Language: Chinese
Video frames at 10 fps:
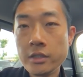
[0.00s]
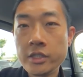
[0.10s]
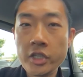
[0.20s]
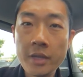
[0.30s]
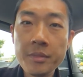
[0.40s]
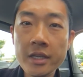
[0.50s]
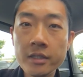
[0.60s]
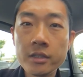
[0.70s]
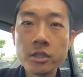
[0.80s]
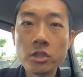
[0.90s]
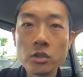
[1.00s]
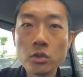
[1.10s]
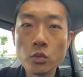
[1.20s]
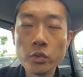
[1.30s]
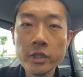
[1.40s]
前面是
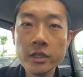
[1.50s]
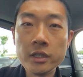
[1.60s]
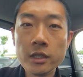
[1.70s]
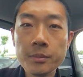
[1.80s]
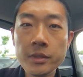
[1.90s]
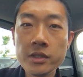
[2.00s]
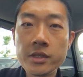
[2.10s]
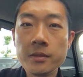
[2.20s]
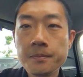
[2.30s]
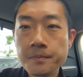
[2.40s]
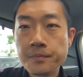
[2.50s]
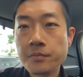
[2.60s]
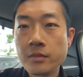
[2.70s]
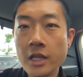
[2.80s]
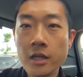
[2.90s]
独立的避
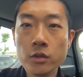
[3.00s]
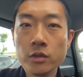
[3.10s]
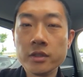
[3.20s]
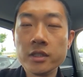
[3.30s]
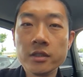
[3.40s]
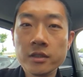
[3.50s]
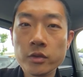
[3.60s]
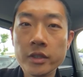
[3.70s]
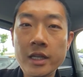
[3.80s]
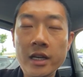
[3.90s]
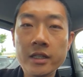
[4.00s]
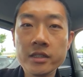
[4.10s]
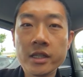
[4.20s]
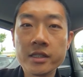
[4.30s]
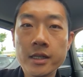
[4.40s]
震，2个轮子，所以大家可以
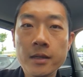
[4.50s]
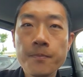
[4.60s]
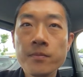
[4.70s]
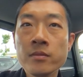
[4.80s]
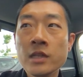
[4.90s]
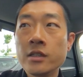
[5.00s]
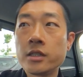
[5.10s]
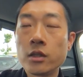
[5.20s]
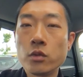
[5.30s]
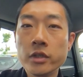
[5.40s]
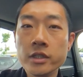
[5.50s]
想象。像过